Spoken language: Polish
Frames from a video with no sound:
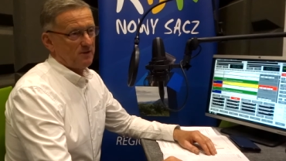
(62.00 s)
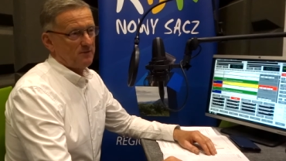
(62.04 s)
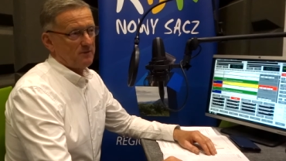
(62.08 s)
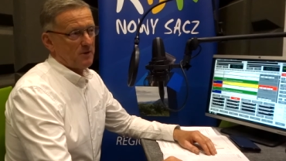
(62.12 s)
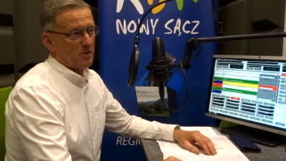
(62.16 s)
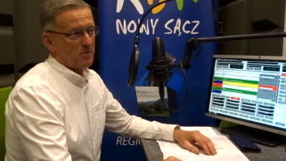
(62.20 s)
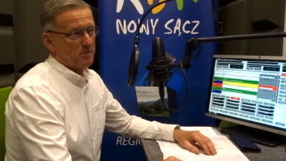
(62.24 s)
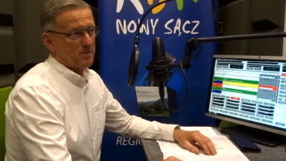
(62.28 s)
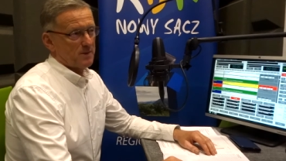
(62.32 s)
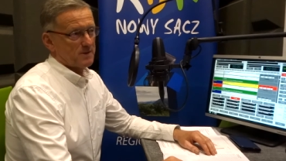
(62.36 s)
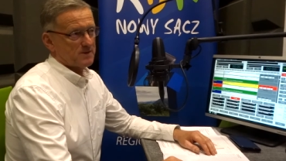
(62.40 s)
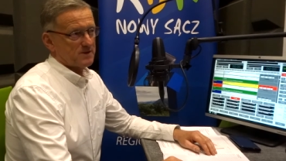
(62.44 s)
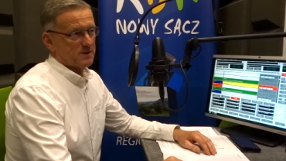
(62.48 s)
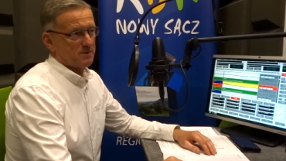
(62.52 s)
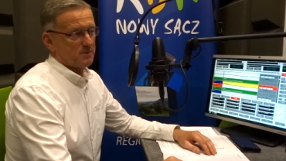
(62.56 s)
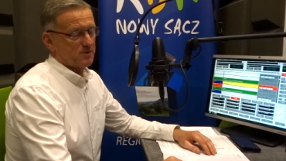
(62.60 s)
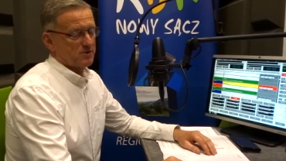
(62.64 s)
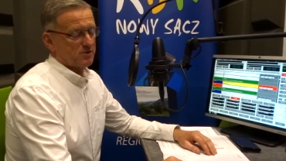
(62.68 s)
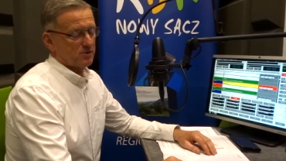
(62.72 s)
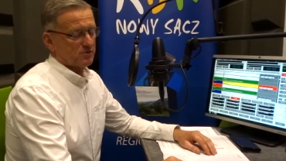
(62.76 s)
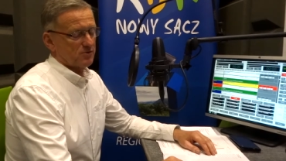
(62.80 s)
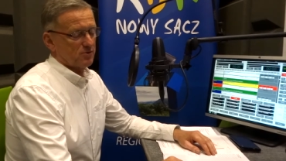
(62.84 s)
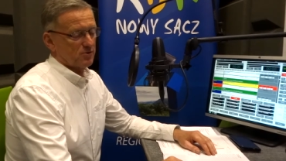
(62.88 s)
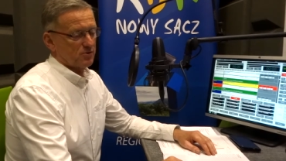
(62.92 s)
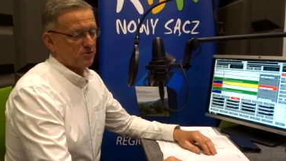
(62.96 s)
w Małopolskim
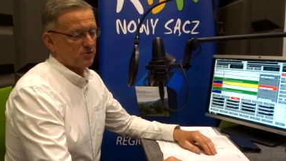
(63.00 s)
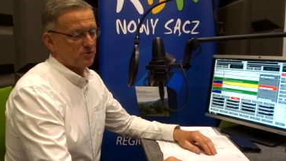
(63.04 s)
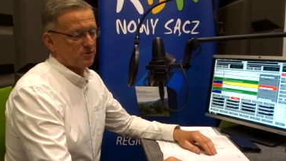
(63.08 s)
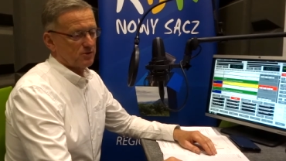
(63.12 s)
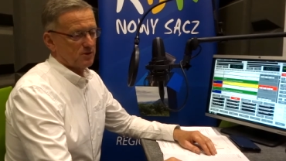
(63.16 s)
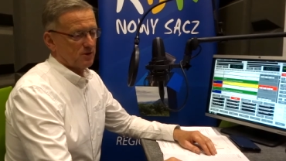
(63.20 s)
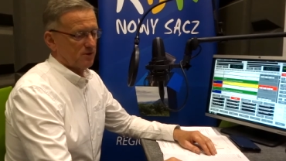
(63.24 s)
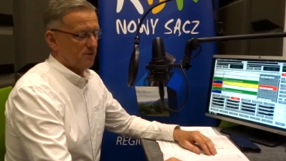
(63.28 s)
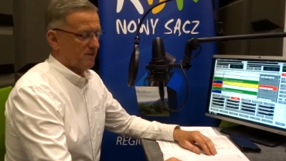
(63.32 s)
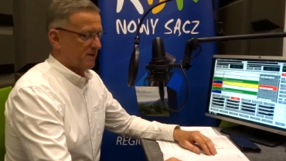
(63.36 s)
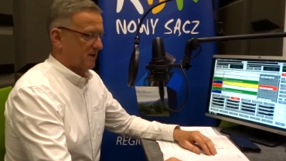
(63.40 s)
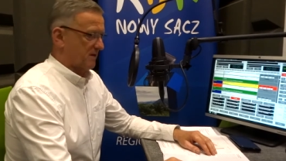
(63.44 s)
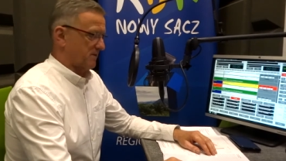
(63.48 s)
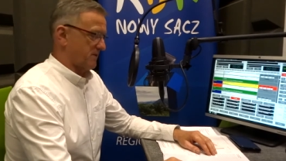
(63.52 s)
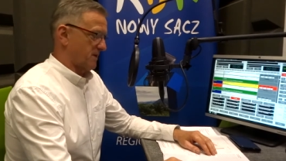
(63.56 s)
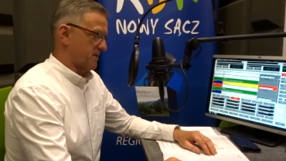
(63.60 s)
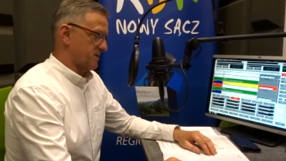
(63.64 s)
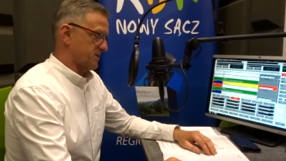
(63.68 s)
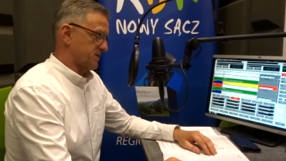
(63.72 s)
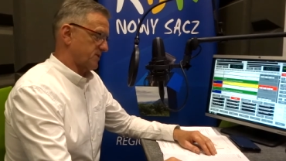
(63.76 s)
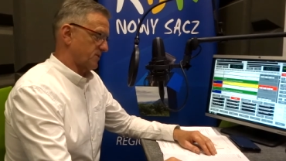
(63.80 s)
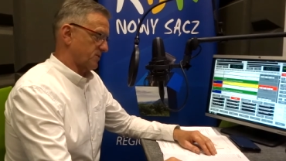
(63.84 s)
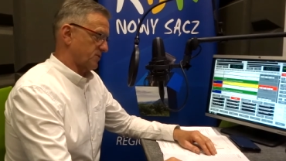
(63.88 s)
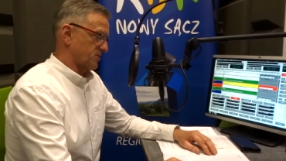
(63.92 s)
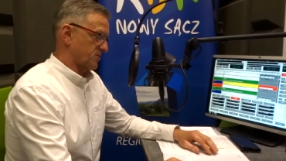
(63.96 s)
Ośrodku Ruchu Drogowego no, na
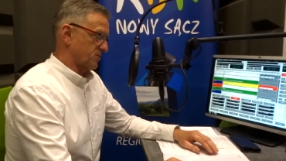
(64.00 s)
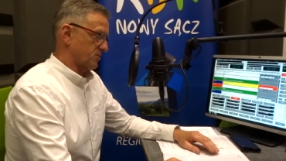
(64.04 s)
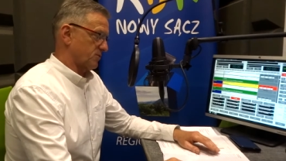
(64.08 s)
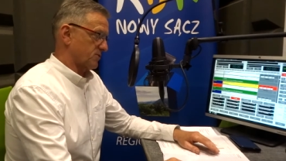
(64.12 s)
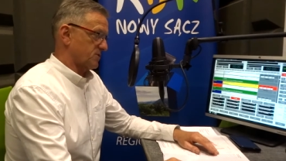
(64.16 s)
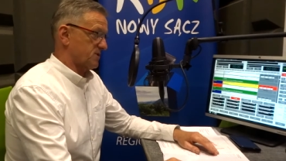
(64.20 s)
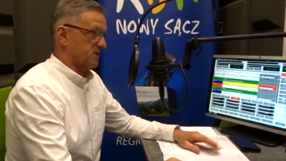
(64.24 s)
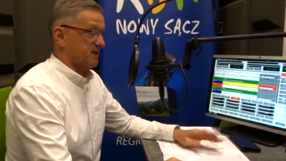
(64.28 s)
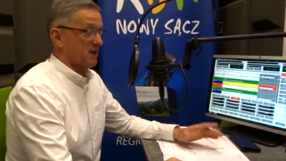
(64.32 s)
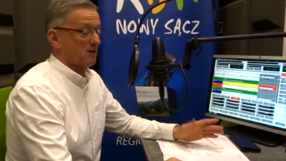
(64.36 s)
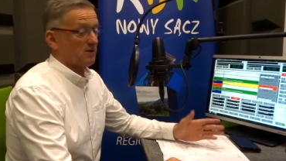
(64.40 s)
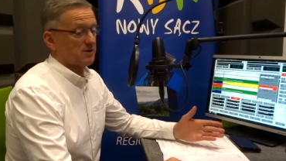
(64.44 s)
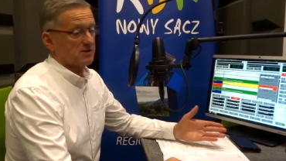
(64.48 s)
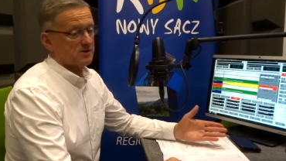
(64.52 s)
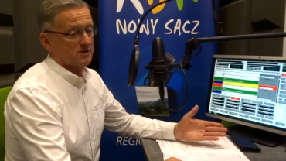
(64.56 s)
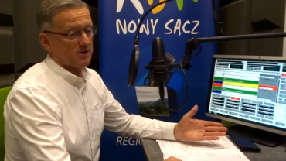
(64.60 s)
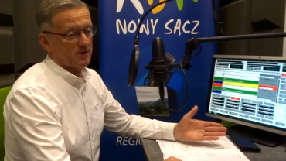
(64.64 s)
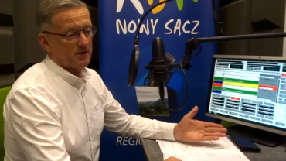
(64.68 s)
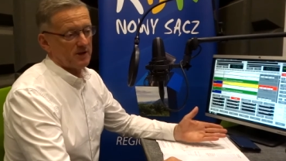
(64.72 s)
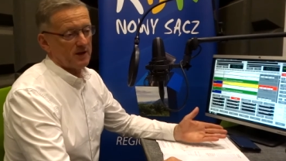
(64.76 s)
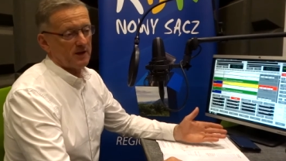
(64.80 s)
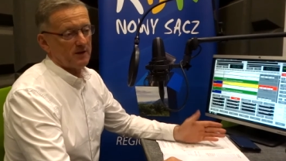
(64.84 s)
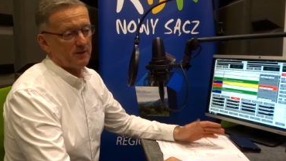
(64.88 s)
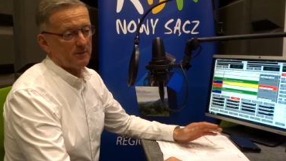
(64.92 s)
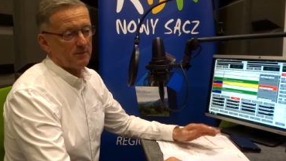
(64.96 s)
Sączu, z tego co
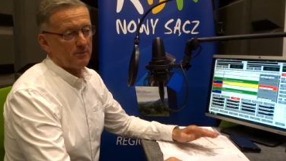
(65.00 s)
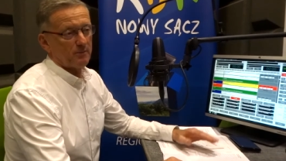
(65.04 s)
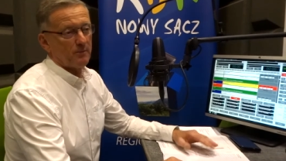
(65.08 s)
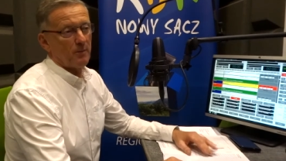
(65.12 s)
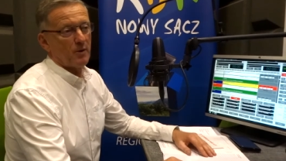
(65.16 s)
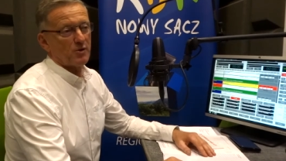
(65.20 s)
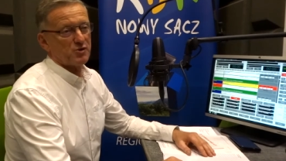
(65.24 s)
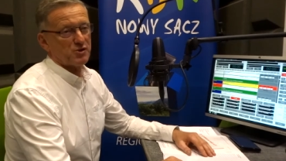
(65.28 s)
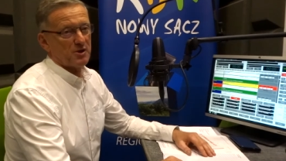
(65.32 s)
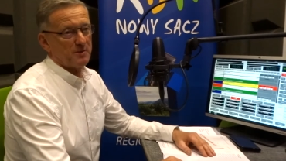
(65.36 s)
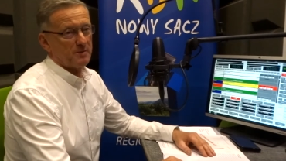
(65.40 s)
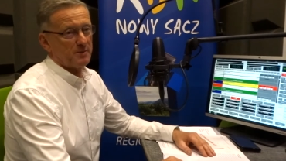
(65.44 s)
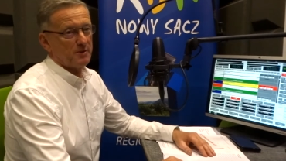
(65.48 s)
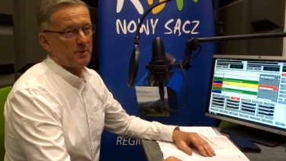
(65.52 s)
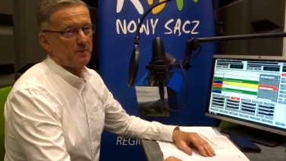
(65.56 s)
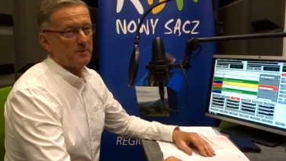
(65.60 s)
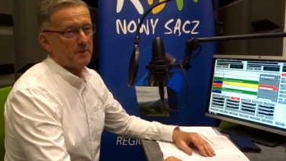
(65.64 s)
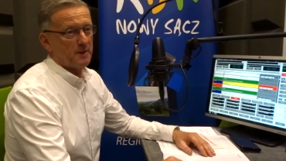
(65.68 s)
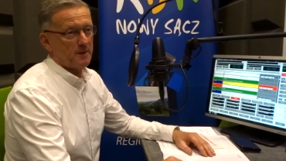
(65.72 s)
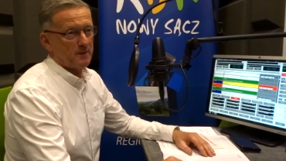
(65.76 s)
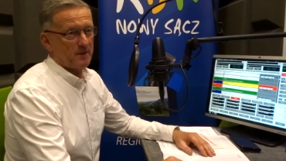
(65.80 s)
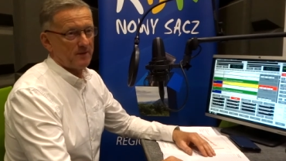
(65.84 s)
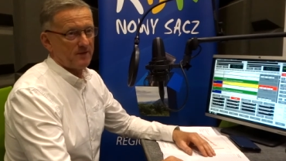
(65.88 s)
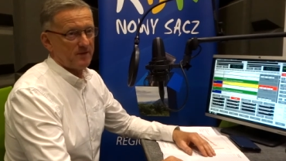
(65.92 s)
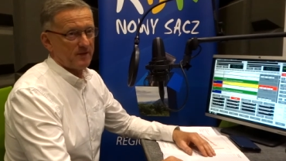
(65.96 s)
możemy
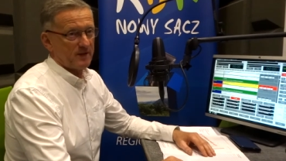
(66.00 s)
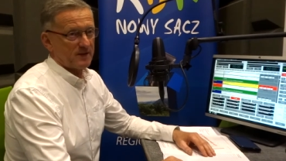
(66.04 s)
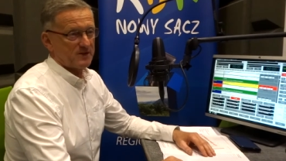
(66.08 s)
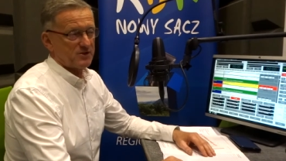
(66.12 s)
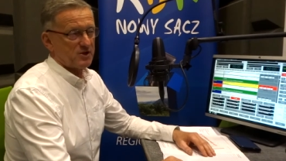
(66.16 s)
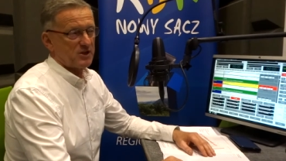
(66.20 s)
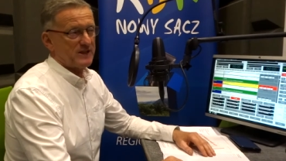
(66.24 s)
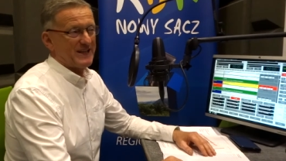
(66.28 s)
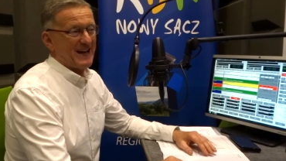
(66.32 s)
domniemywać.